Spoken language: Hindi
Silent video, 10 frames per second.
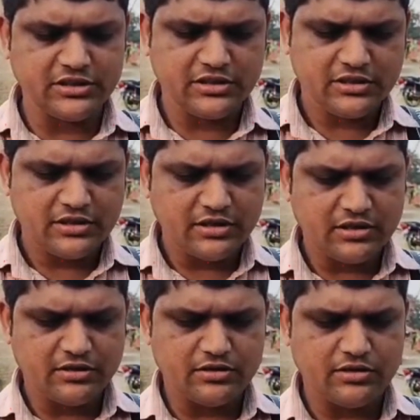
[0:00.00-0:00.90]
सर
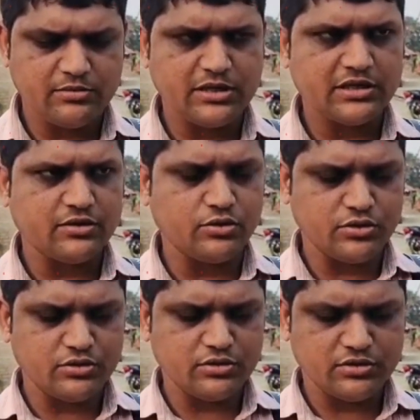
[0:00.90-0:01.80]
और हमारा
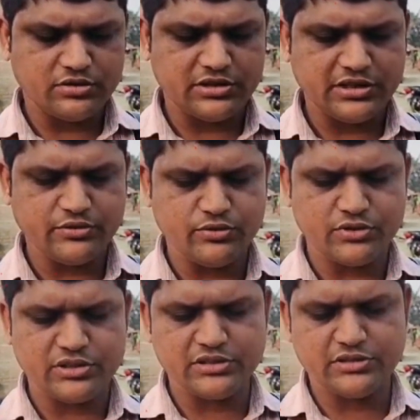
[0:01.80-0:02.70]
कोड थ्री
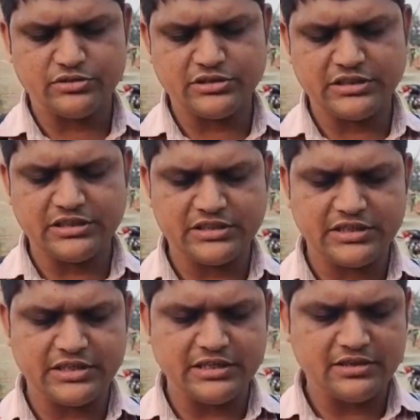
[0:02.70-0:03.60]
फोर थ्री जीरो सिक्स एट
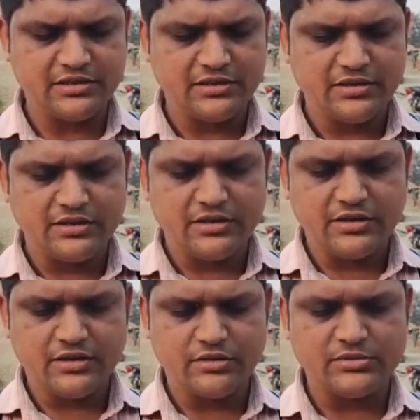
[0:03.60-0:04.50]
थ्री है
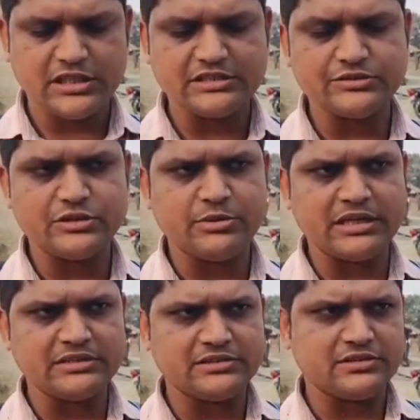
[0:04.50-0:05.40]
और हम सासा
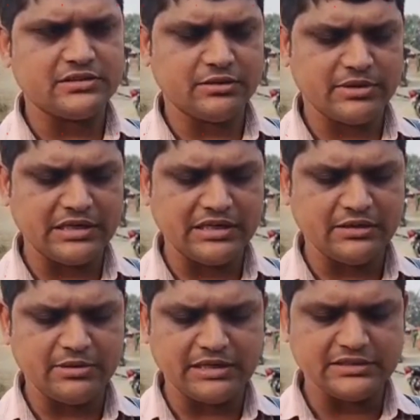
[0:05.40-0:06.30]
ब्रांच हमारा
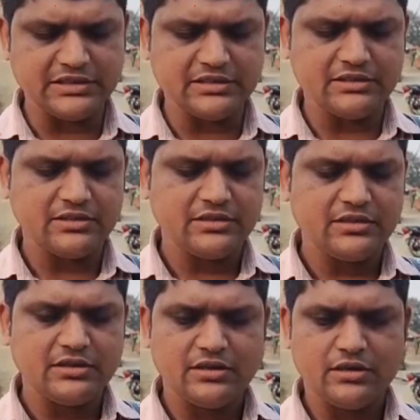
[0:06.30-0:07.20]
लिंक ब्रांच है
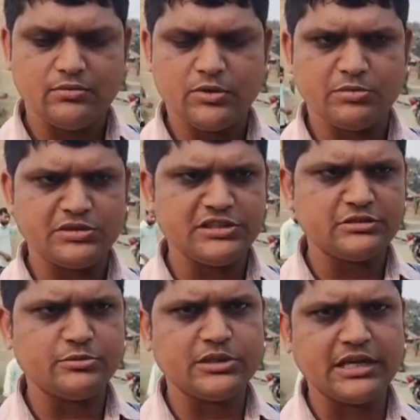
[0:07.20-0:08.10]
हम अपने
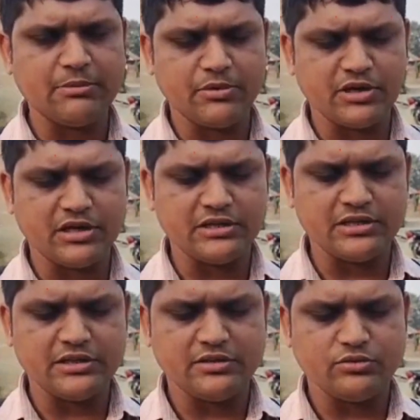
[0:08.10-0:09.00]
सी पर काम कर रहे
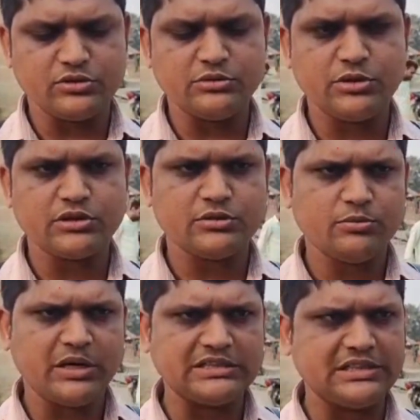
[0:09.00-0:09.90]
थे उसी वक्त
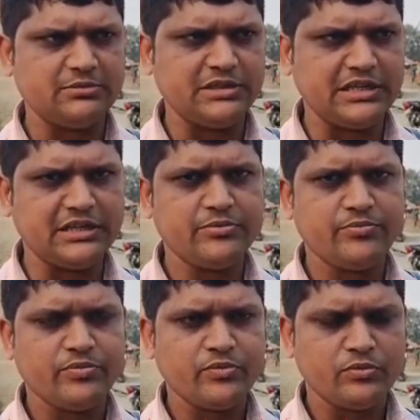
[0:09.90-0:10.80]
पाँच आदमी आए
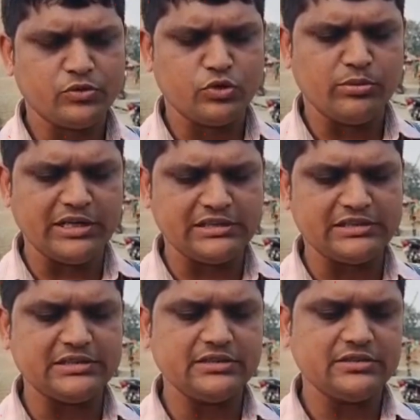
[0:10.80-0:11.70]
दो बाइक
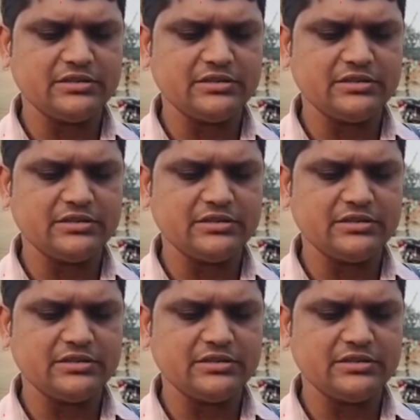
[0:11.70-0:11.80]
से